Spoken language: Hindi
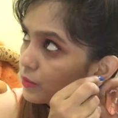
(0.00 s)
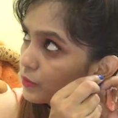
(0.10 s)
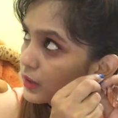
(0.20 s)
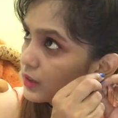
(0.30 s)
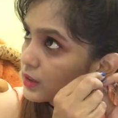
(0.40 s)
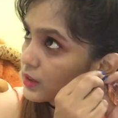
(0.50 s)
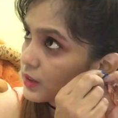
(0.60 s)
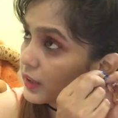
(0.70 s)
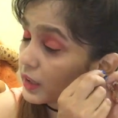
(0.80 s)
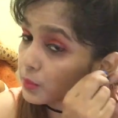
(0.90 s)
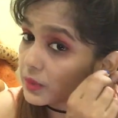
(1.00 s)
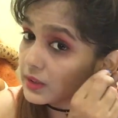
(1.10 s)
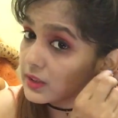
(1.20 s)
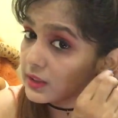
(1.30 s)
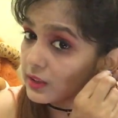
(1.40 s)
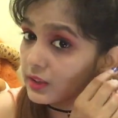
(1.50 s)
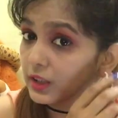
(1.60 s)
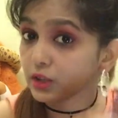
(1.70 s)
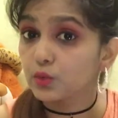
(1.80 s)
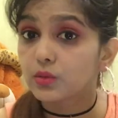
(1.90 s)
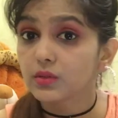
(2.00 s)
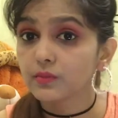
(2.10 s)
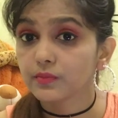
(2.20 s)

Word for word: इयर परचेस करते रहती हूँ